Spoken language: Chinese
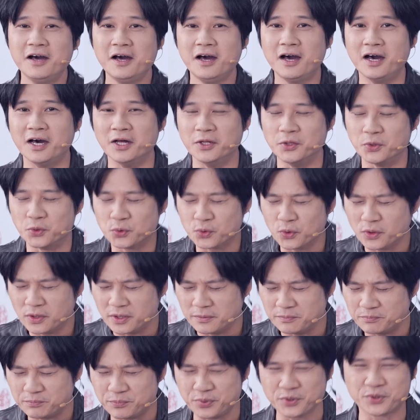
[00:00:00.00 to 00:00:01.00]
很多人
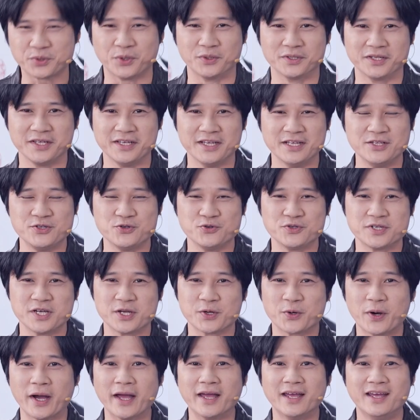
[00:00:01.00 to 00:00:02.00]
不懂得研究这一
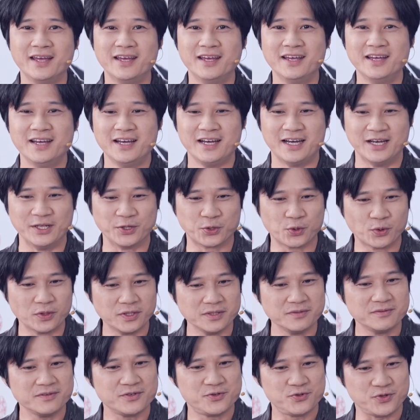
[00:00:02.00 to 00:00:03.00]
块，很多
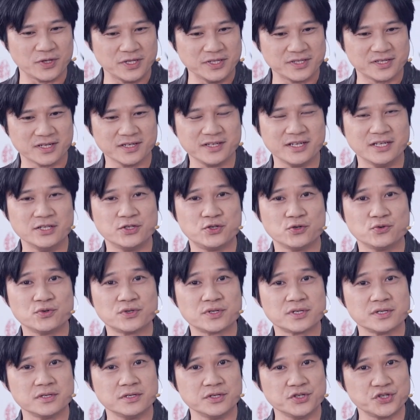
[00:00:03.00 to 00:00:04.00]
人选择研究
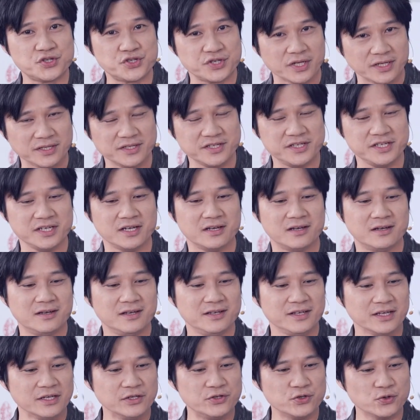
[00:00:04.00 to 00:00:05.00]
神界、
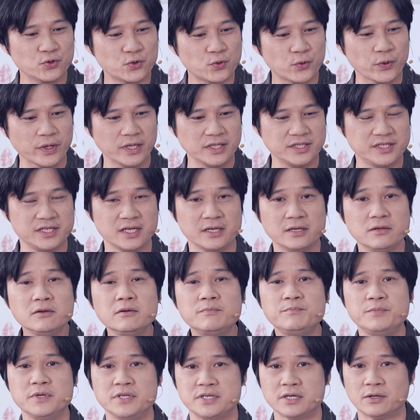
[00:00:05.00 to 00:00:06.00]
研究鬼界，因为
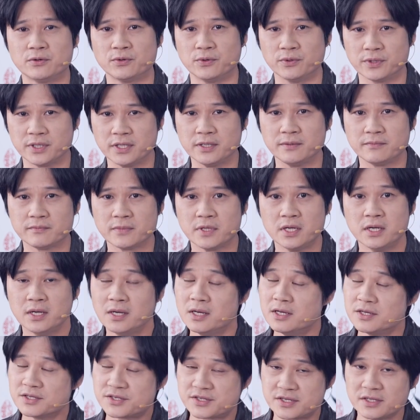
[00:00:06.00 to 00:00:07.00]
比较容易。
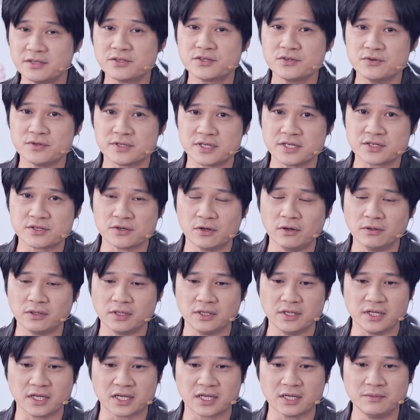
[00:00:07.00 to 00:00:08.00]
甚至有些时候呢，
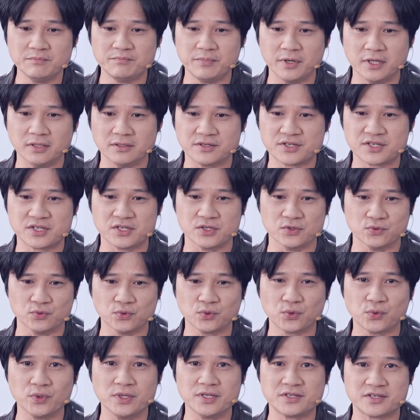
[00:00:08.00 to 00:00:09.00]
你根本死无
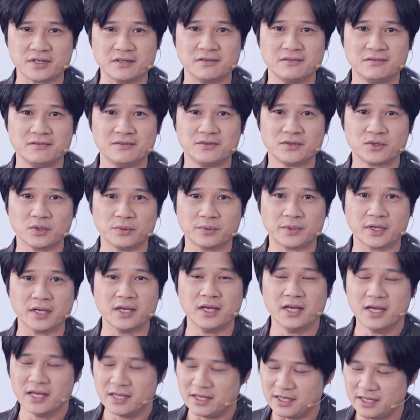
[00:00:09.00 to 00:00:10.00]
对证，对不对？
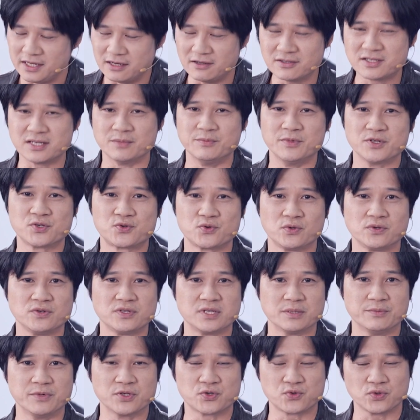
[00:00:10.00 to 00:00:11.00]
你要怎么说就
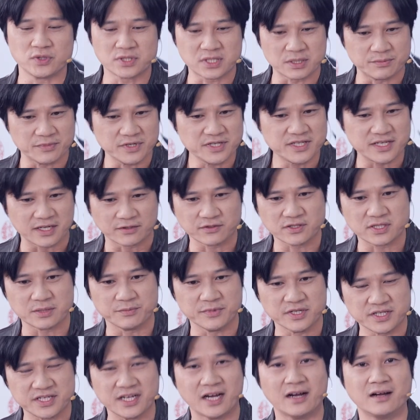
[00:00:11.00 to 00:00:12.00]
怎么说，怎么讲就怎么
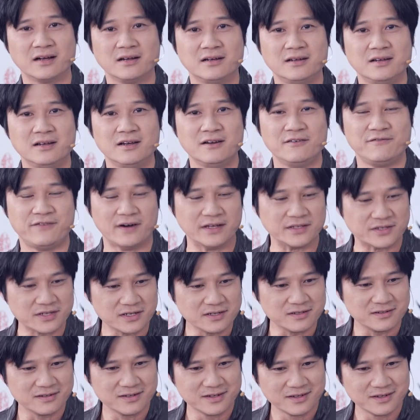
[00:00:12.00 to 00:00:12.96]
讲，反正